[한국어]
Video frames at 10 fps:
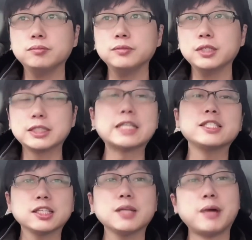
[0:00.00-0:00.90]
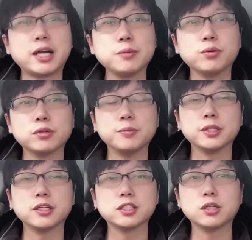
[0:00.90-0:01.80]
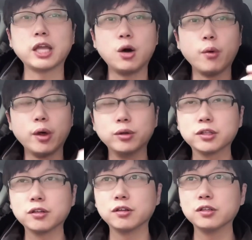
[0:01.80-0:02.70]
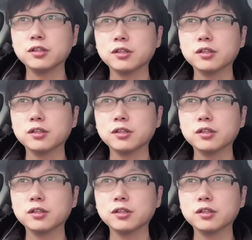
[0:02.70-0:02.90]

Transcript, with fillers: 자신한테 말해보는 겁니다. 그래서 내가 외웠던 거를